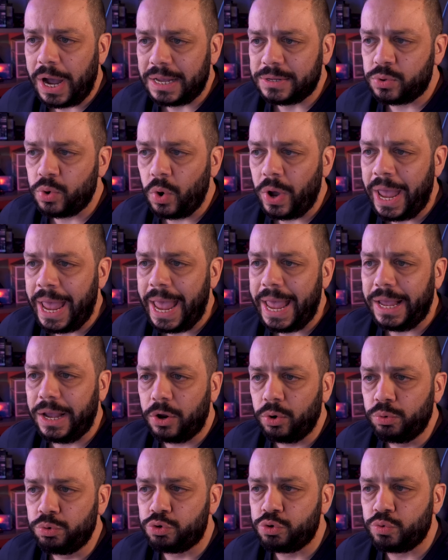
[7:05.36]
caso è
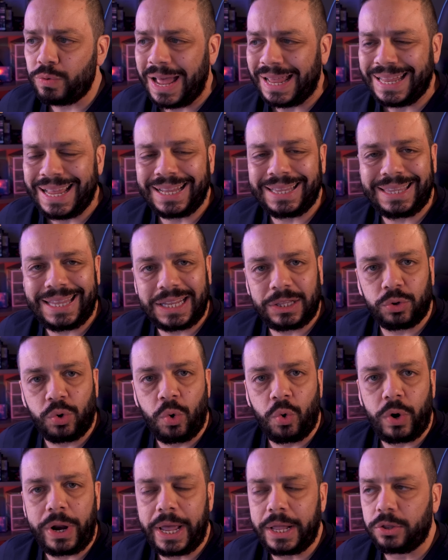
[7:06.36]
incluso un
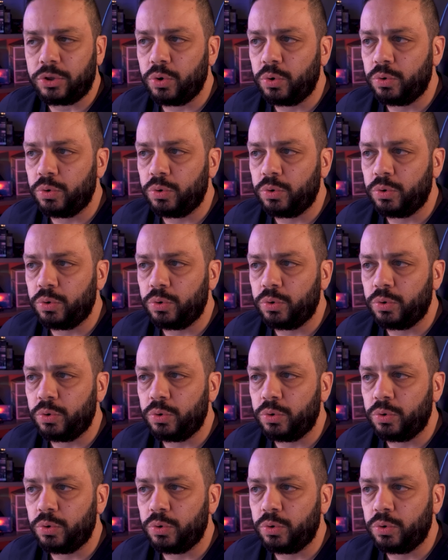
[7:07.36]
adattatore